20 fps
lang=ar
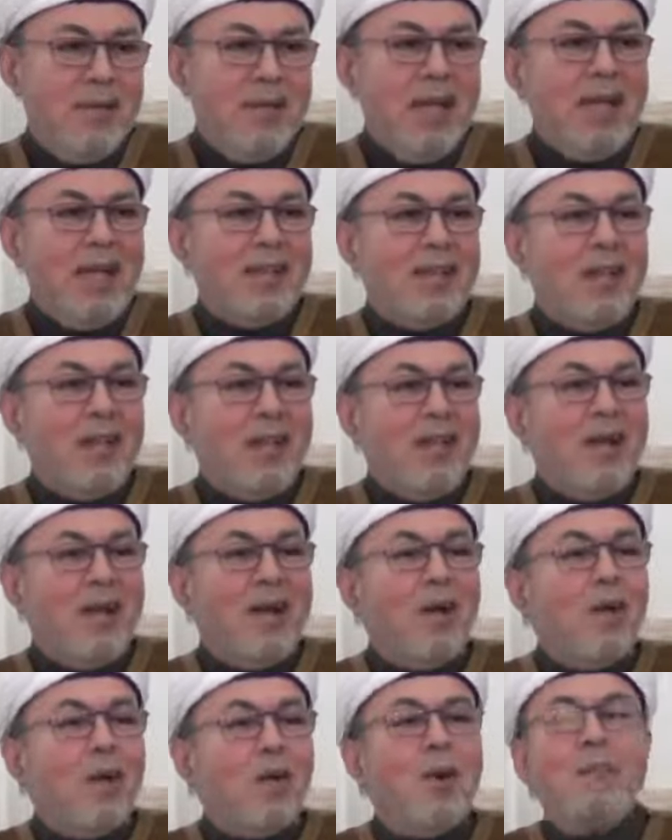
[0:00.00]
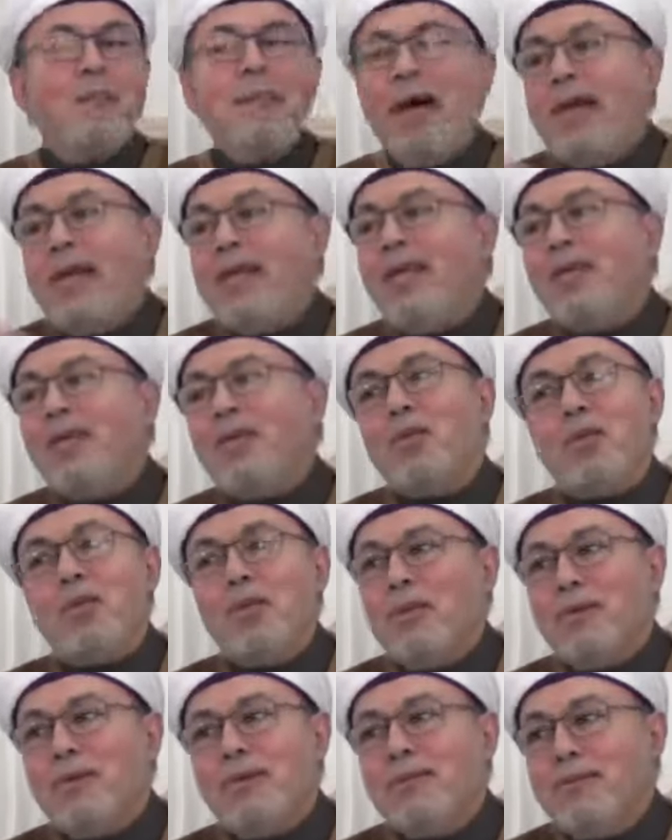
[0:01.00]
لان الله هو ماهيتك
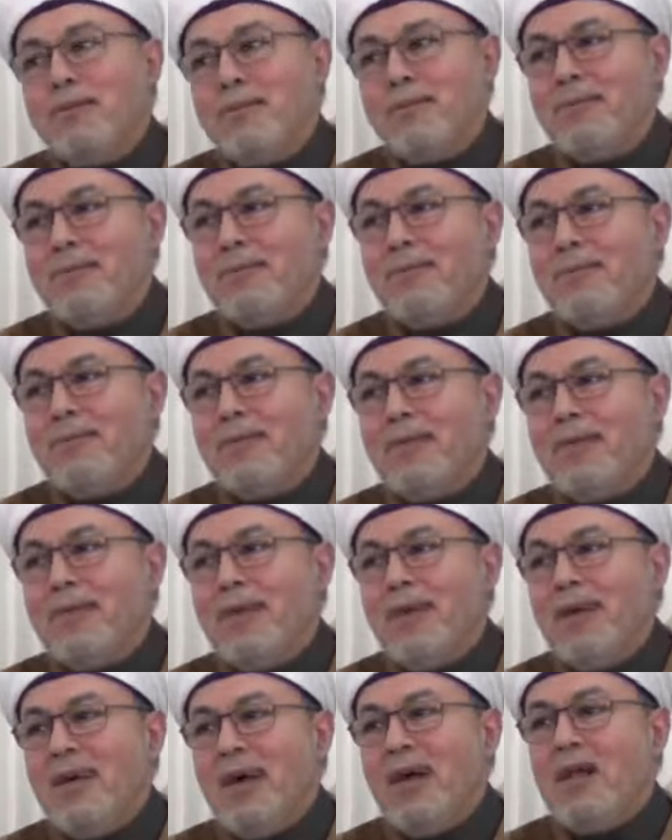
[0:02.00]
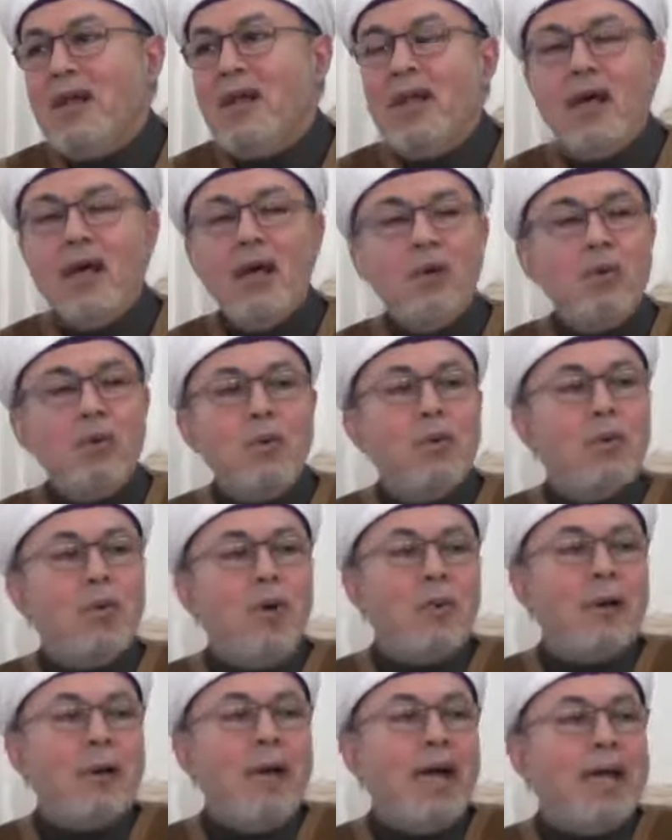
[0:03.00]
الله
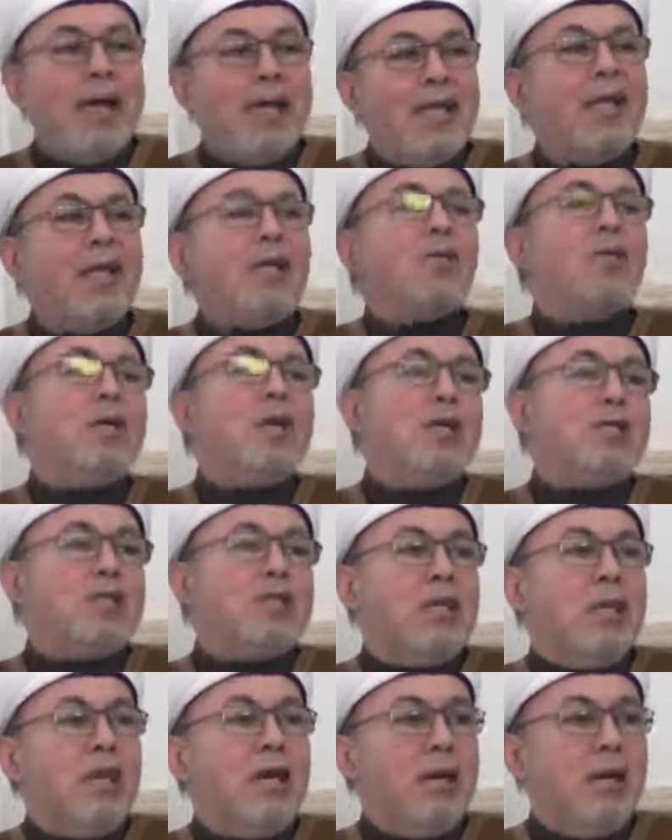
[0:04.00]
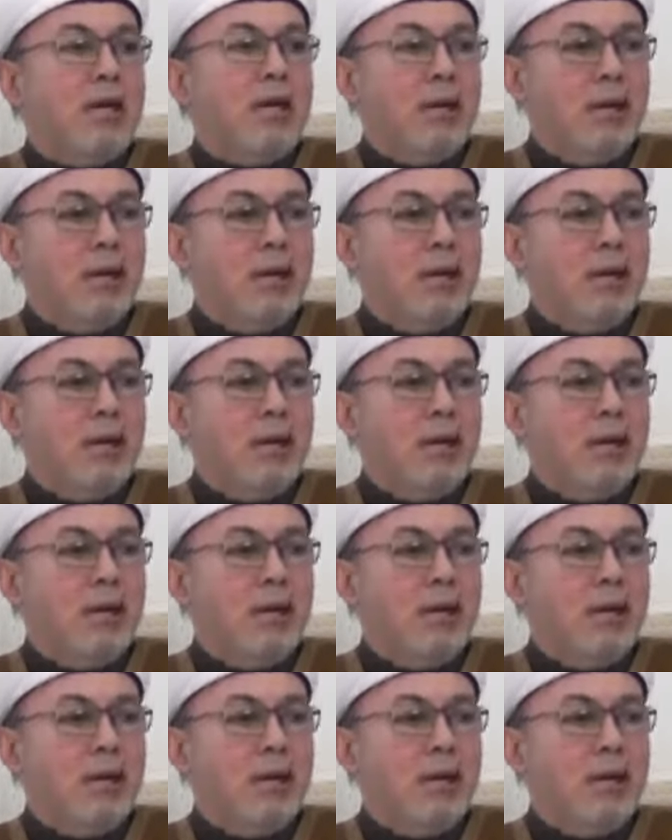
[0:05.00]
هو ماهية الاشياء